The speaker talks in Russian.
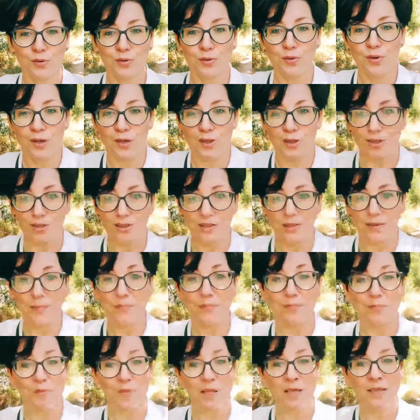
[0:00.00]
Кугурештах,
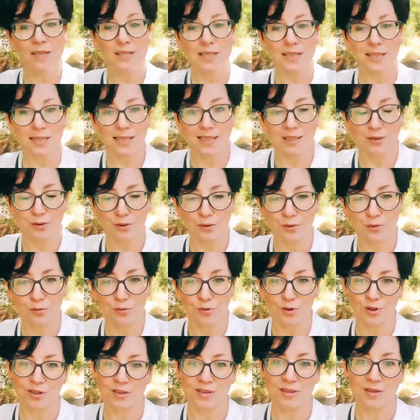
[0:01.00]
месте, который
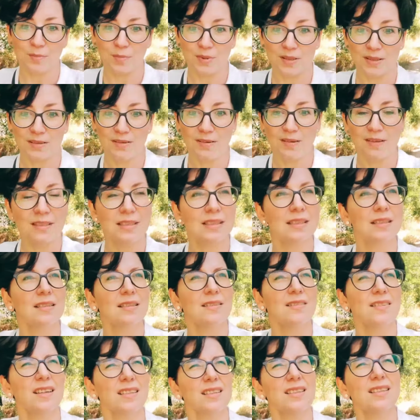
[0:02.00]
тоже непосредственно
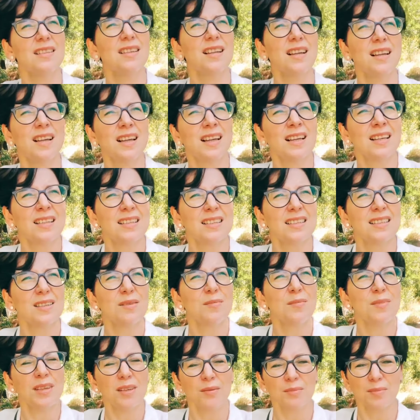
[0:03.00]
связан с
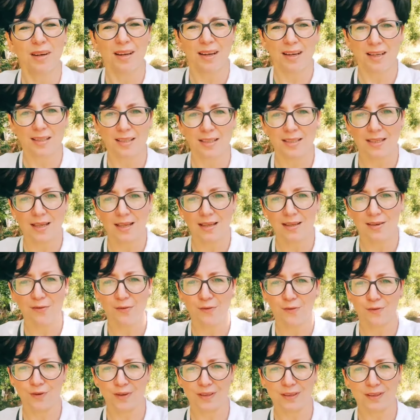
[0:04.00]
именем Алексея
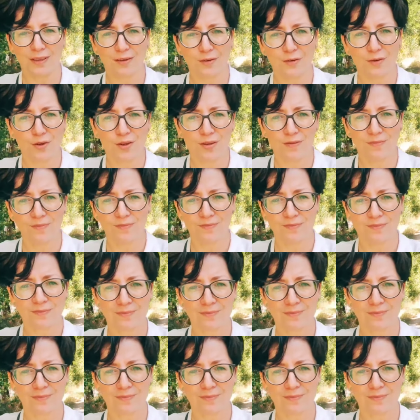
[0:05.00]
Викторовича.